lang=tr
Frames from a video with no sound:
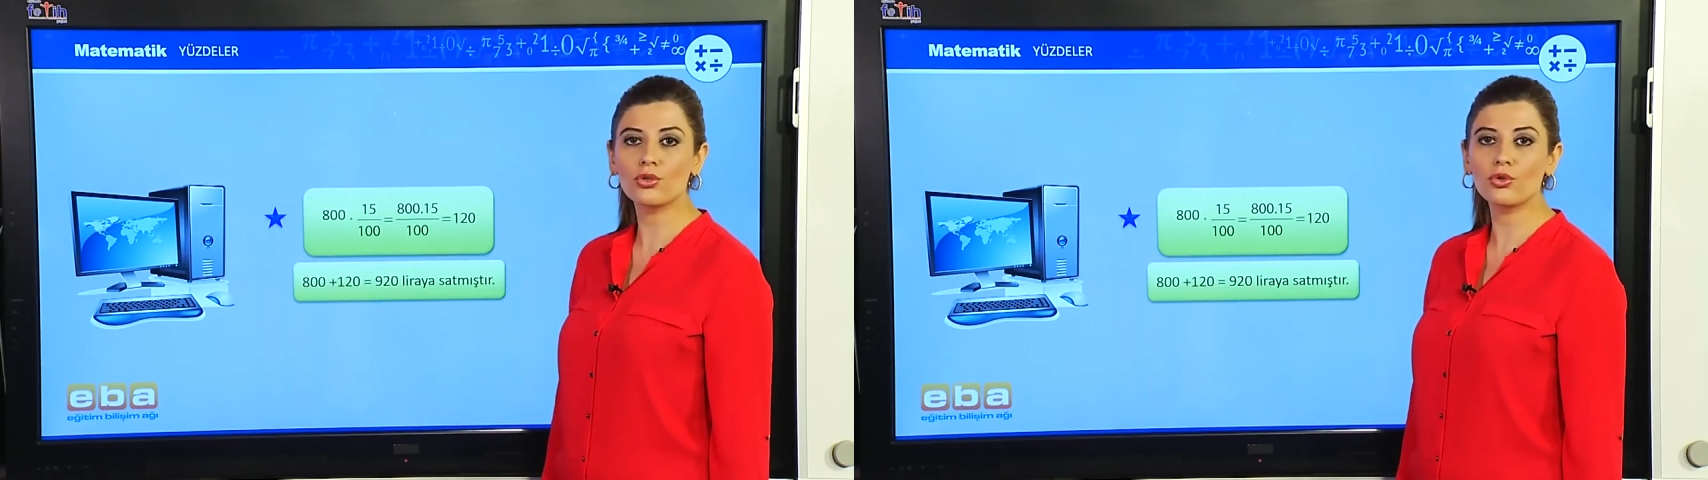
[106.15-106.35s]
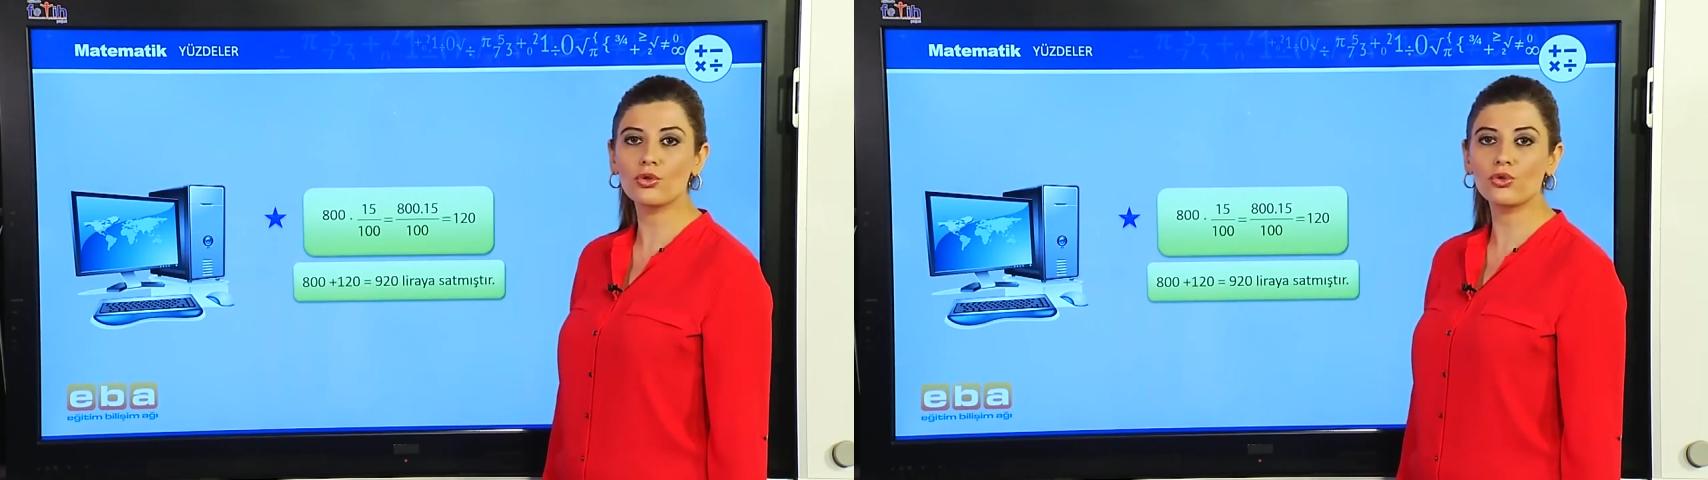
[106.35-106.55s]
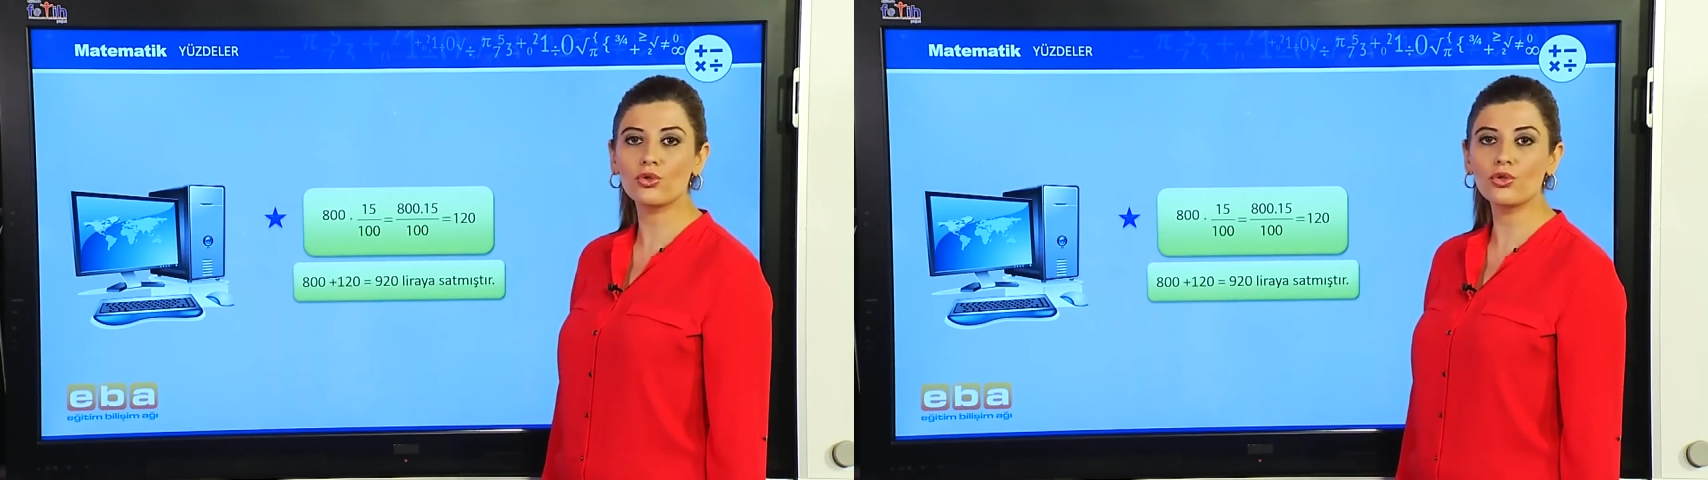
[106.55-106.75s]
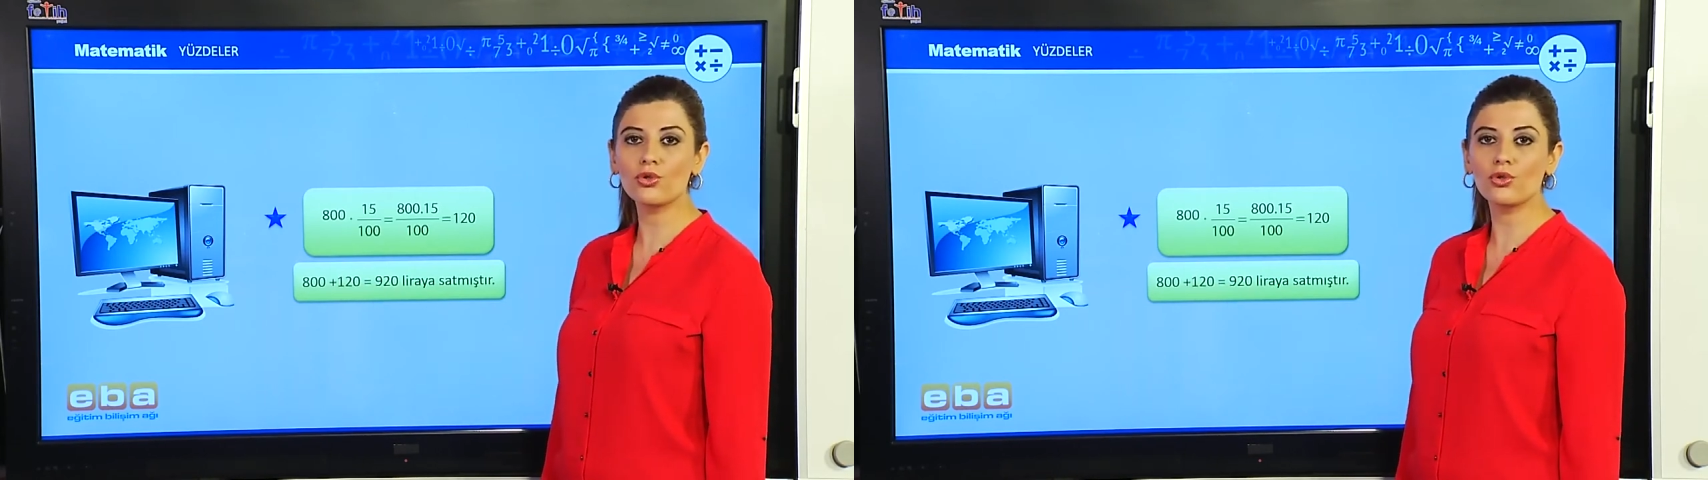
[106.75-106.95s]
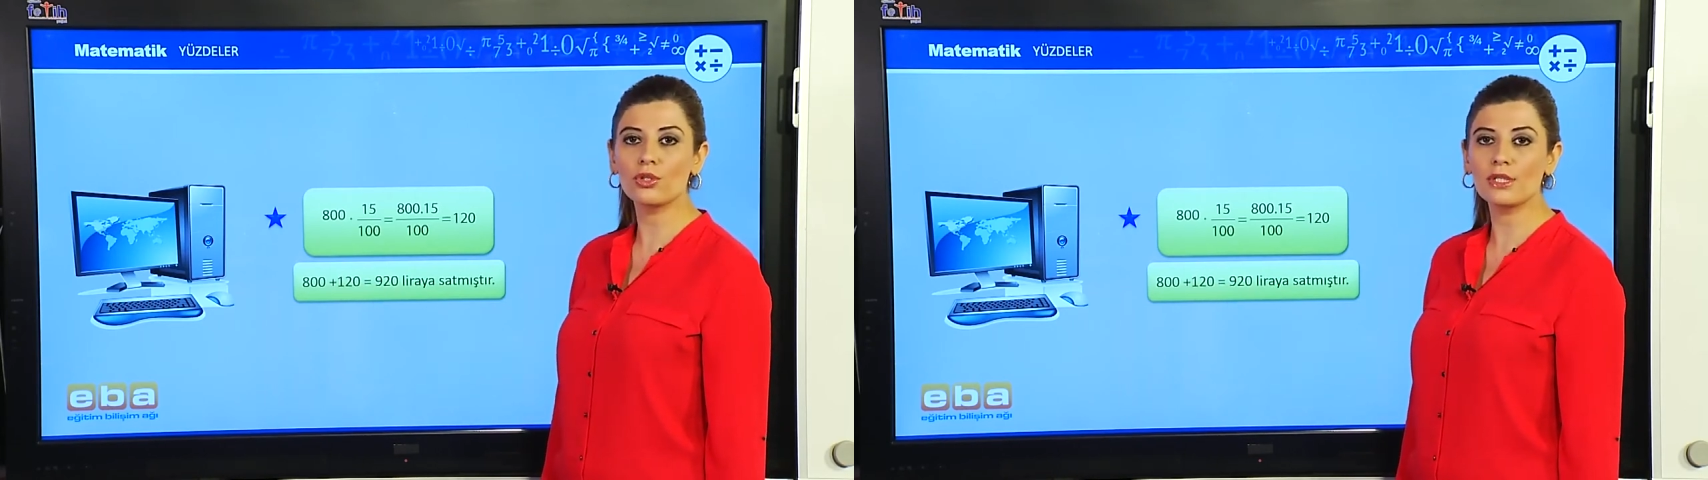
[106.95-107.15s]

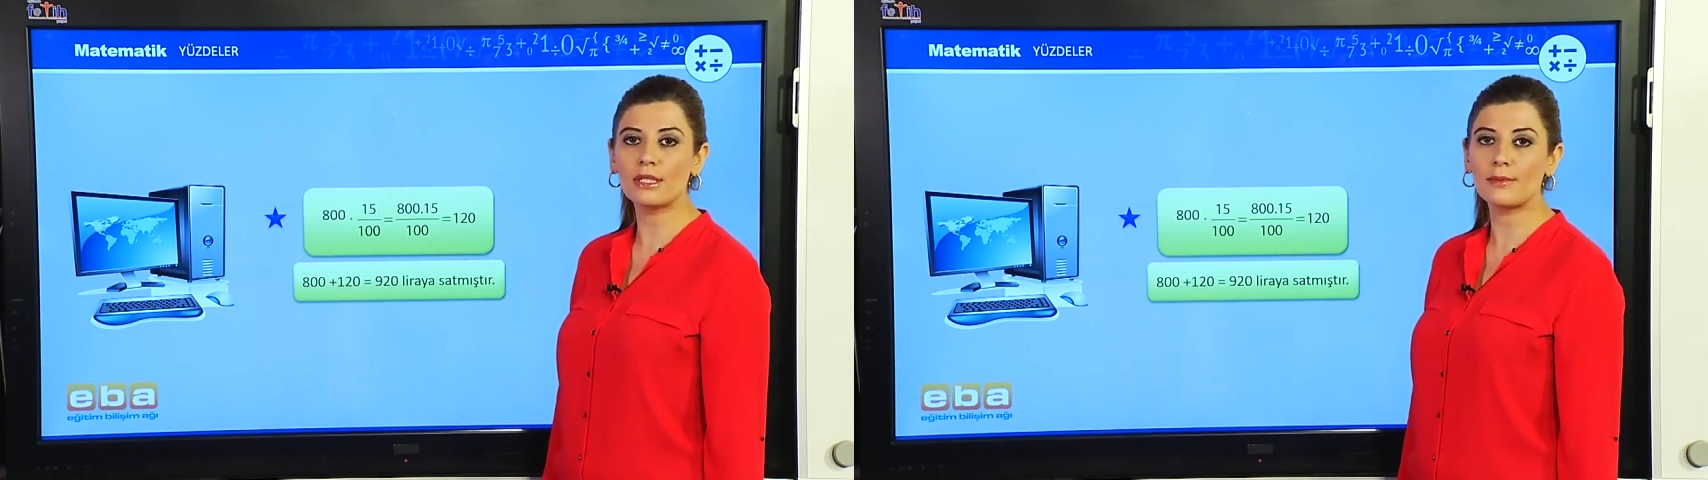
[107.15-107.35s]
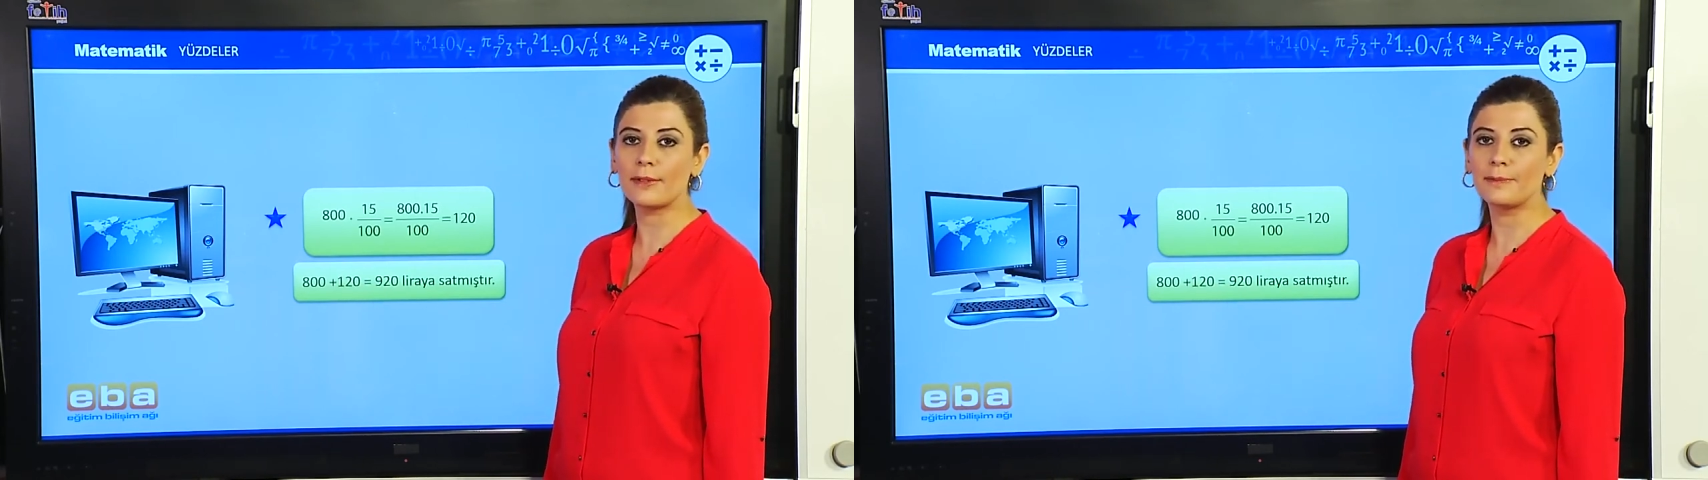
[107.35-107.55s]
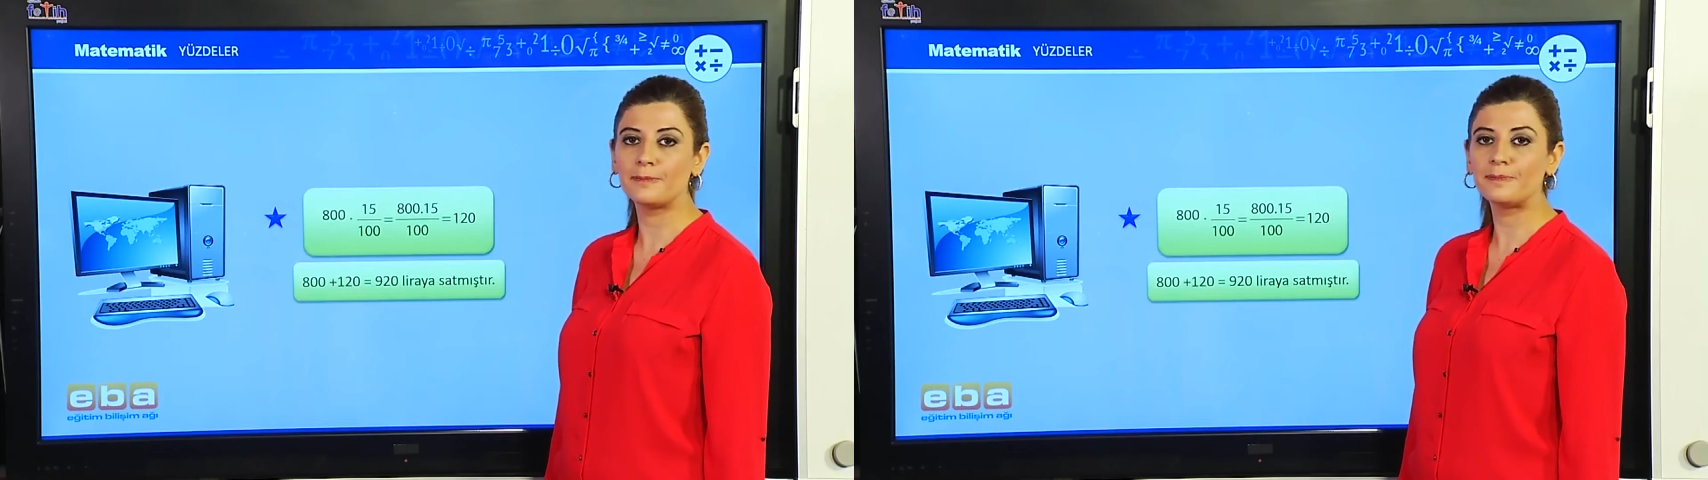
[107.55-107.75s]
920.